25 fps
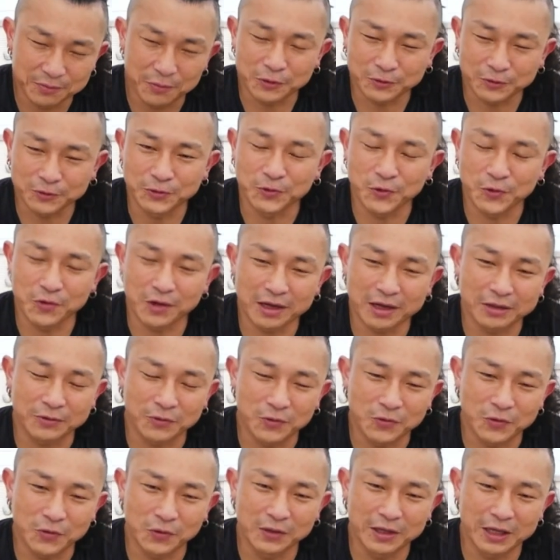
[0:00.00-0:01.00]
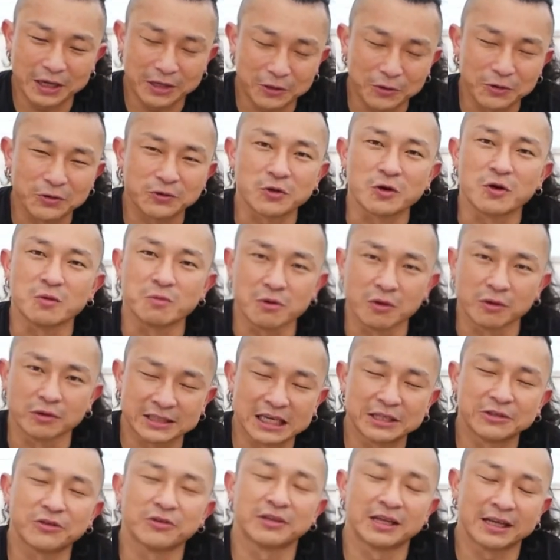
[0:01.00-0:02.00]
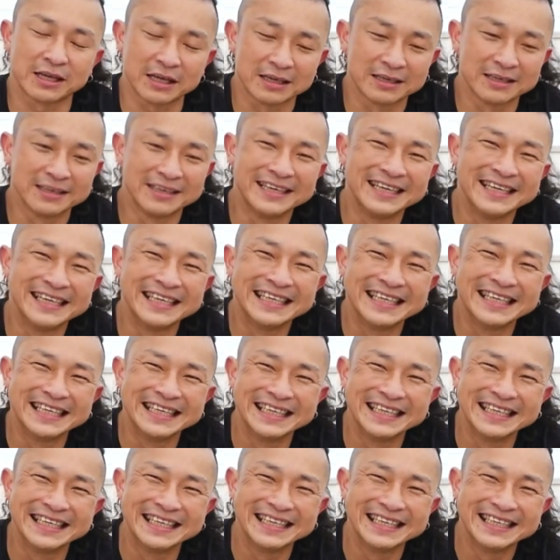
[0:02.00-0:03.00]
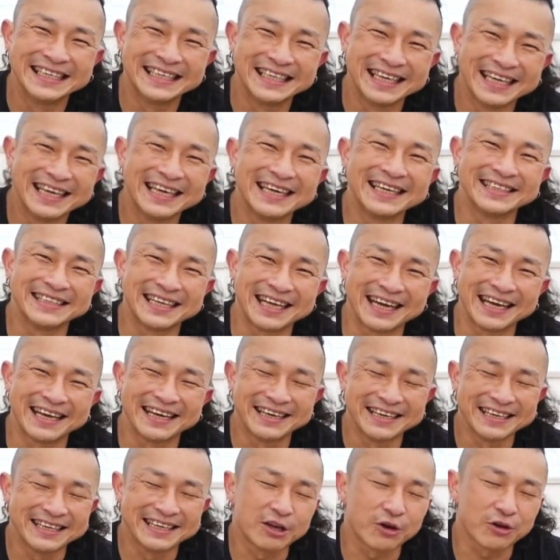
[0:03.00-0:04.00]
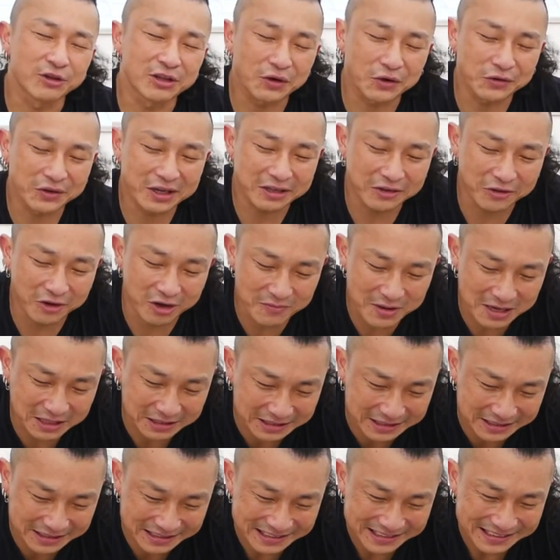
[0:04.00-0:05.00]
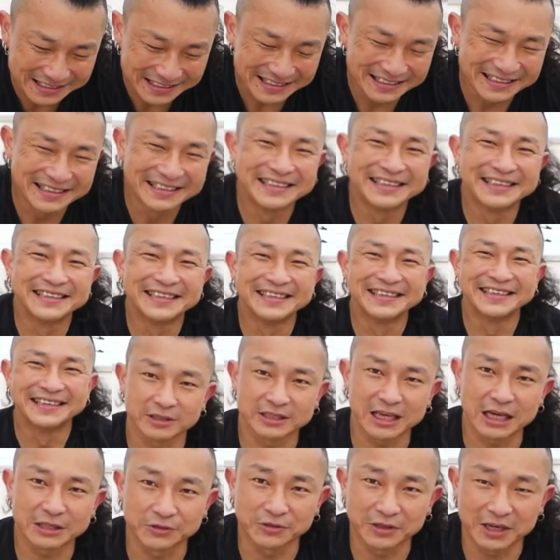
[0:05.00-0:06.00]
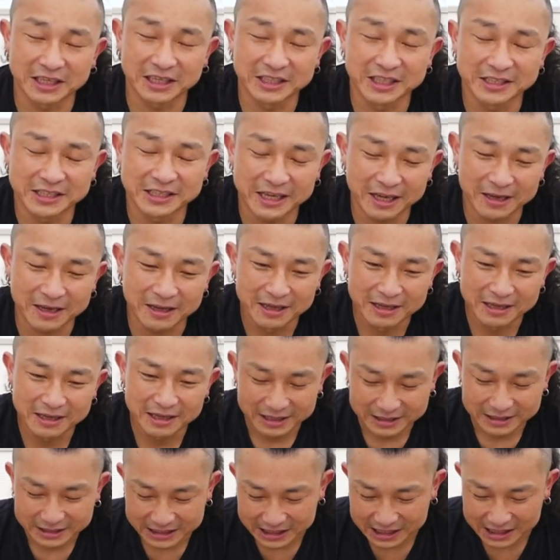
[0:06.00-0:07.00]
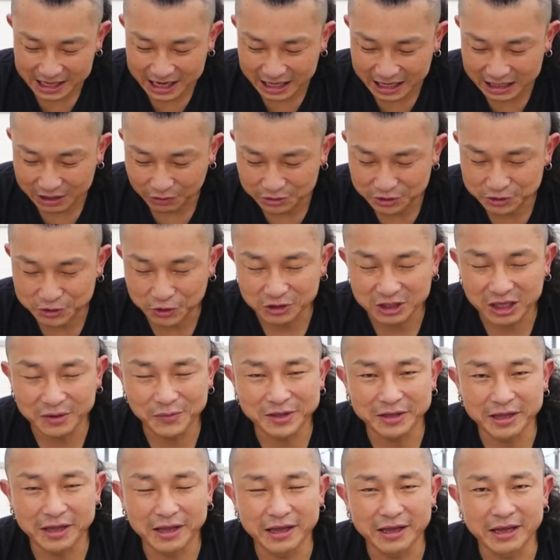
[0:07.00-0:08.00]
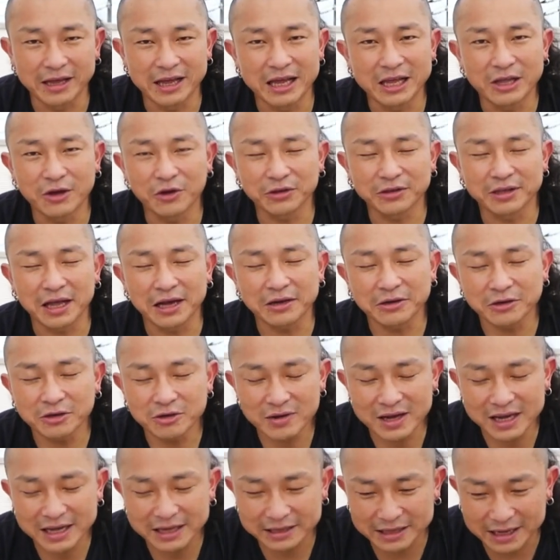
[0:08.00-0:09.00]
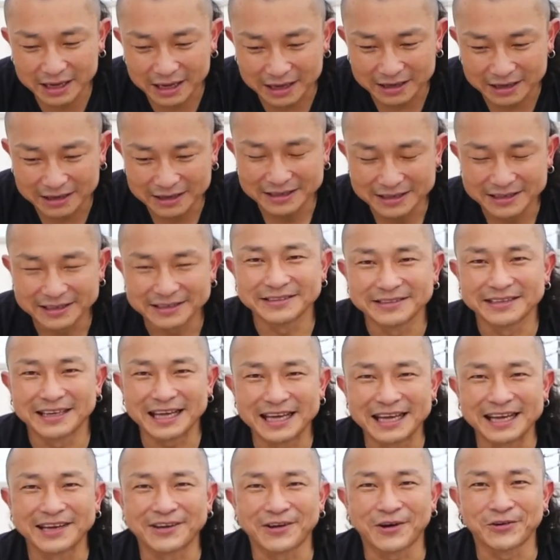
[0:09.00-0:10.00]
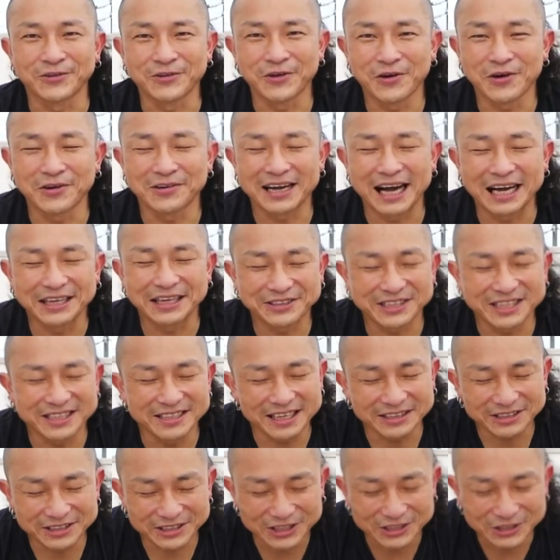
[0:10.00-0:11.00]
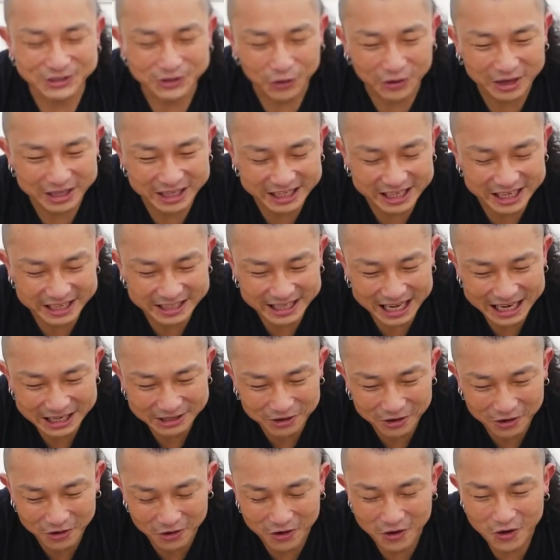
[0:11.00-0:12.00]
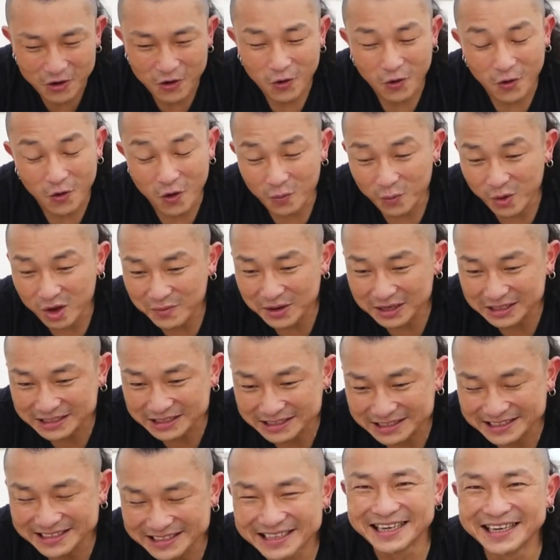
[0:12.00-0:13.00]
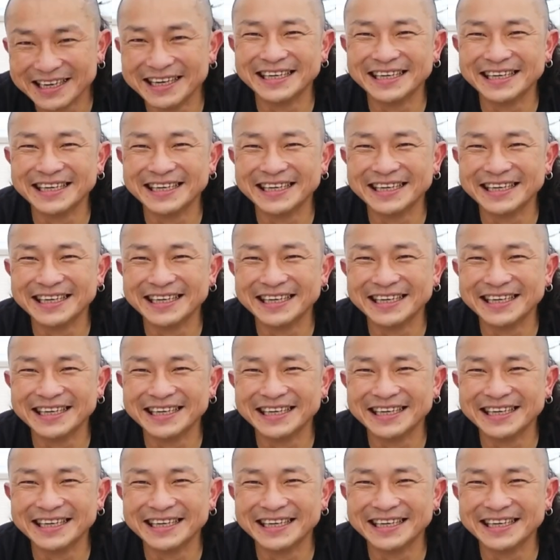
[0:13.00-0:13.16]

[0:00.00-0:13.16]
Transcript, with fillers: 僕の動画投稿できとると思う。ちゃんとね。ね、いろんなことやっております。さあ、そんな感じでね、しっかりお肉を食べて栄養を蓄えて、ね、この暑い夏乗り切りたいと思います。